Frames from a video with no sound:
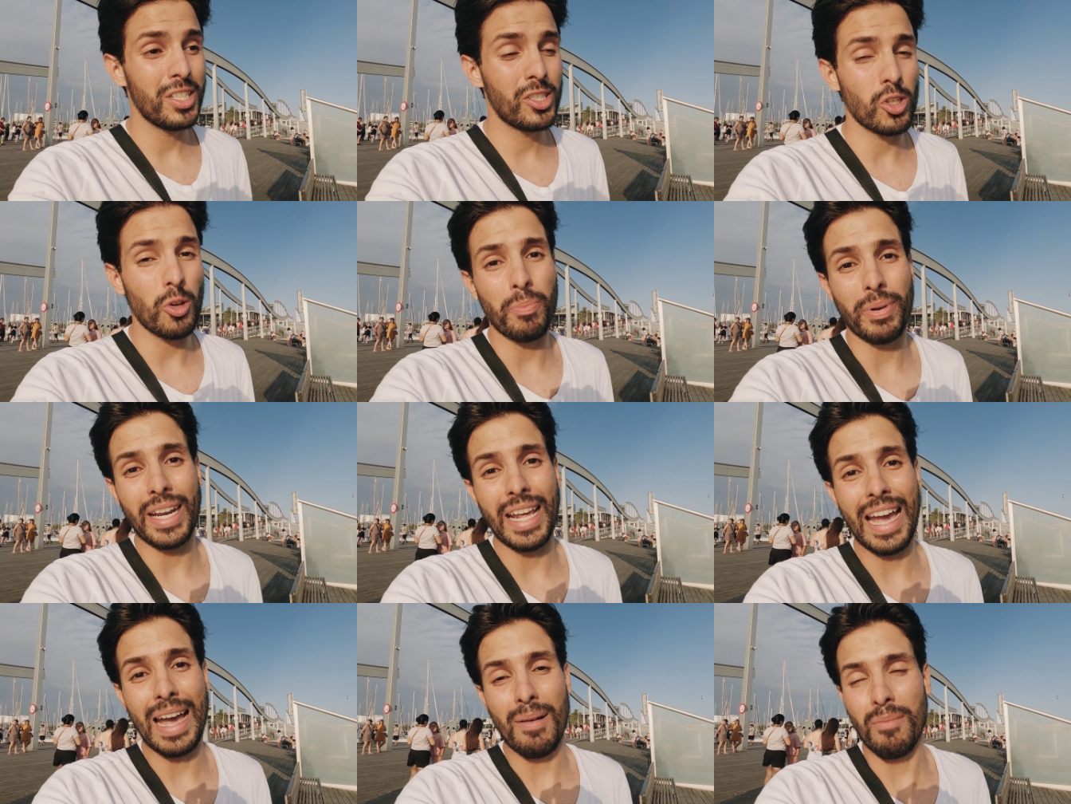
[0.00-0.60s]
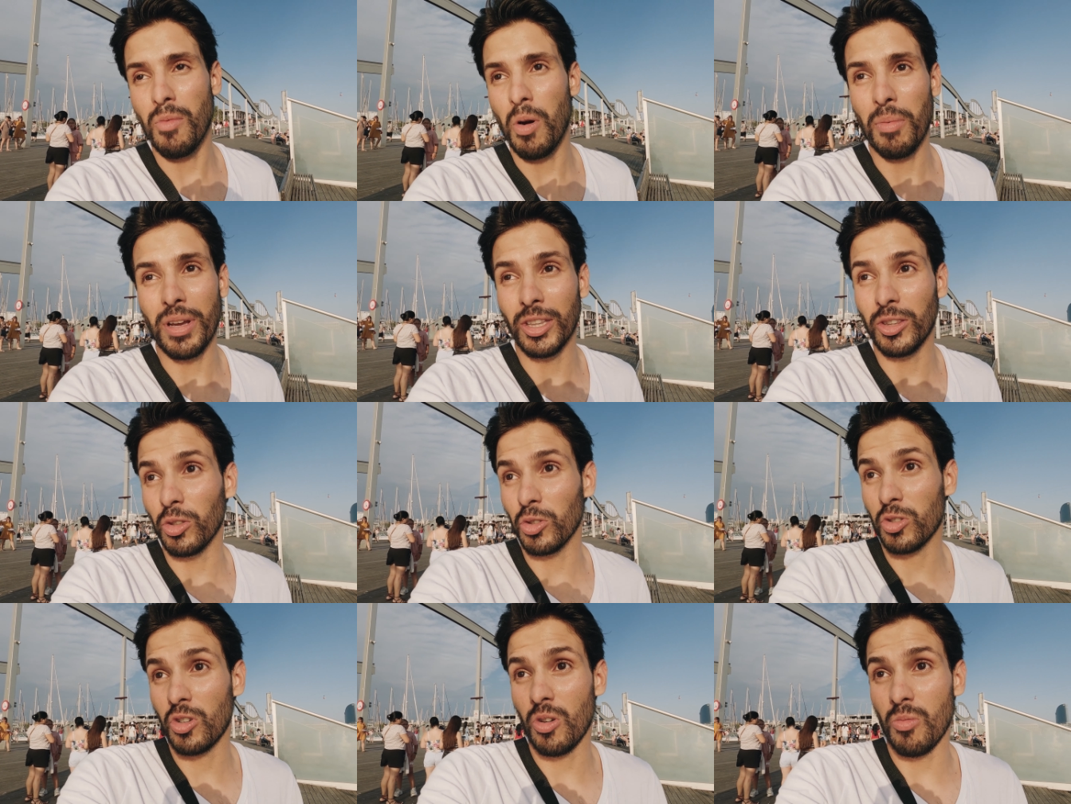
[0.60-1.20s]
Eso para
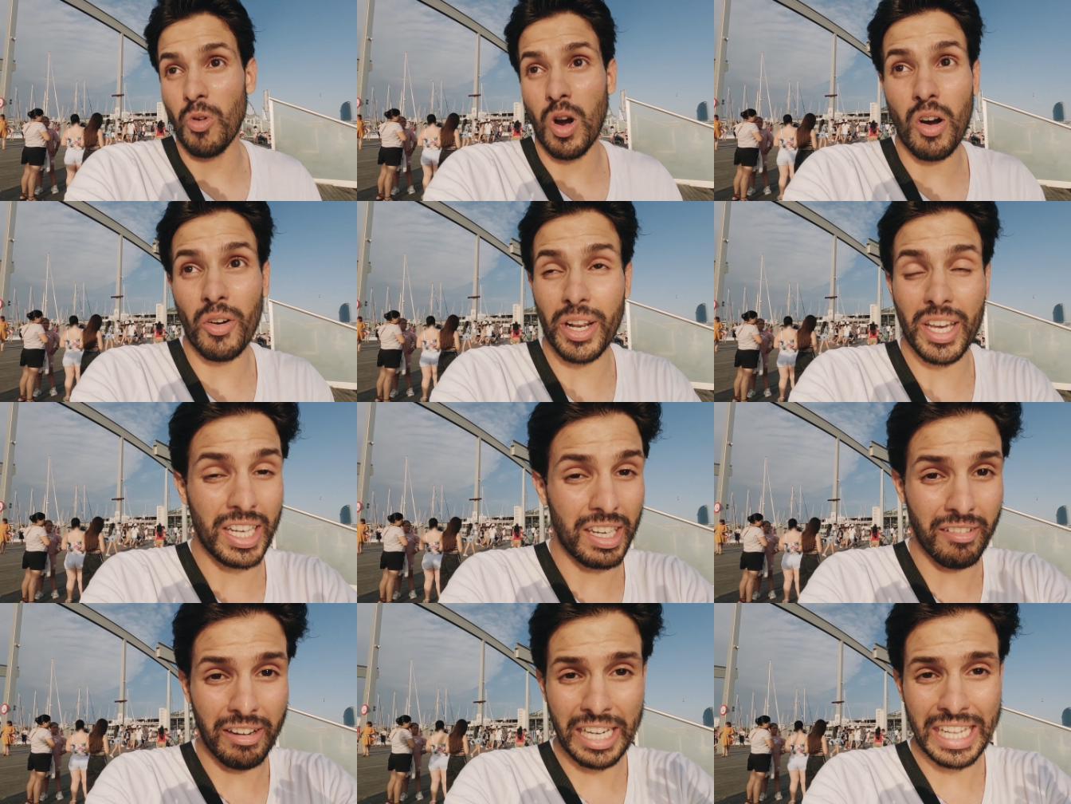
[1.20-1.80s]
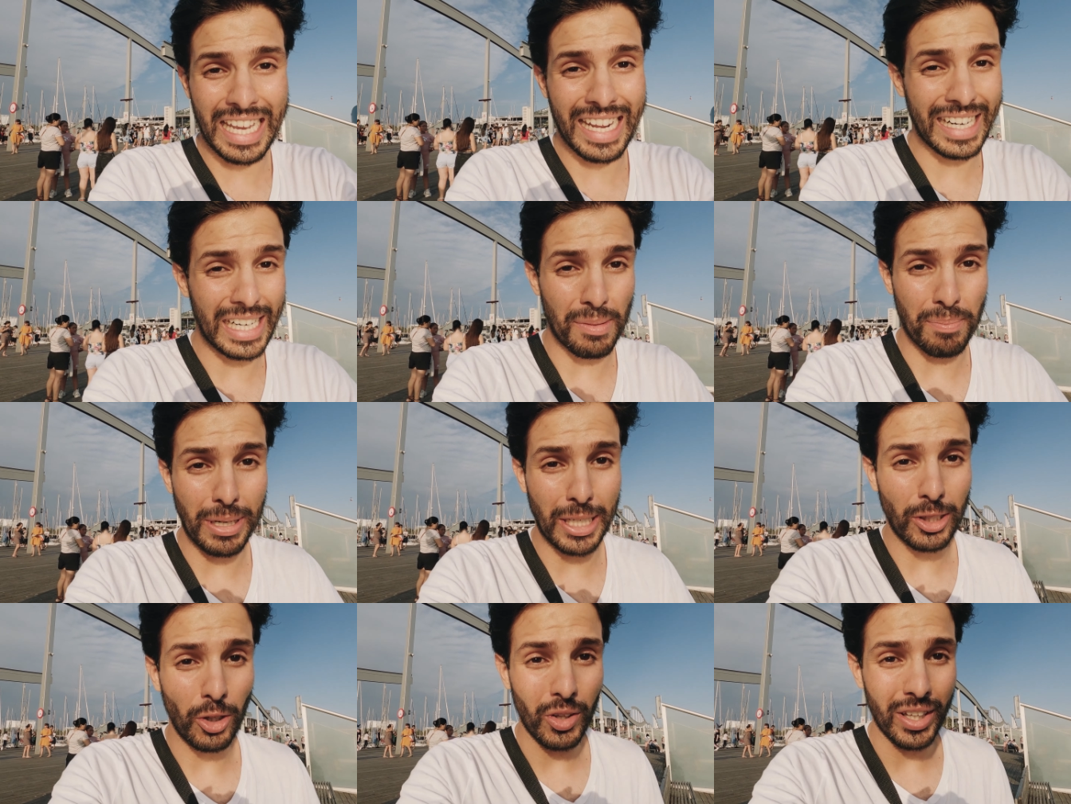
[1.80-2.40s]
momentos como ahora que venía
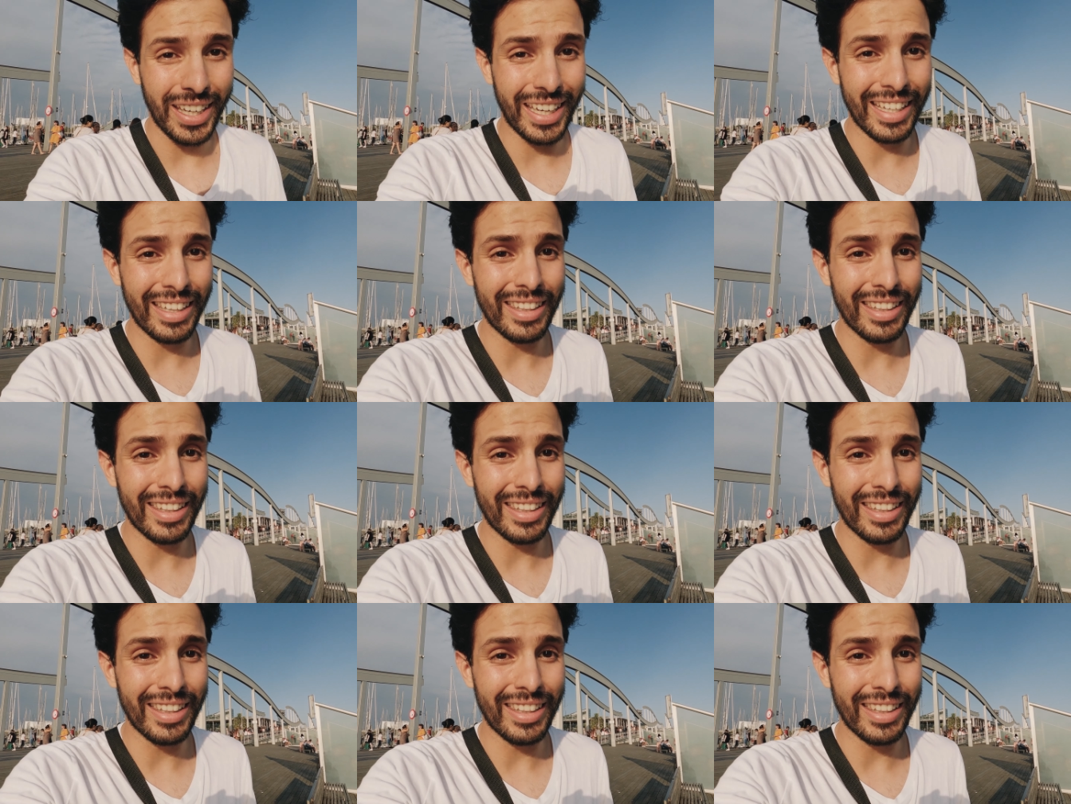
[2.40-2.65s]
repleto de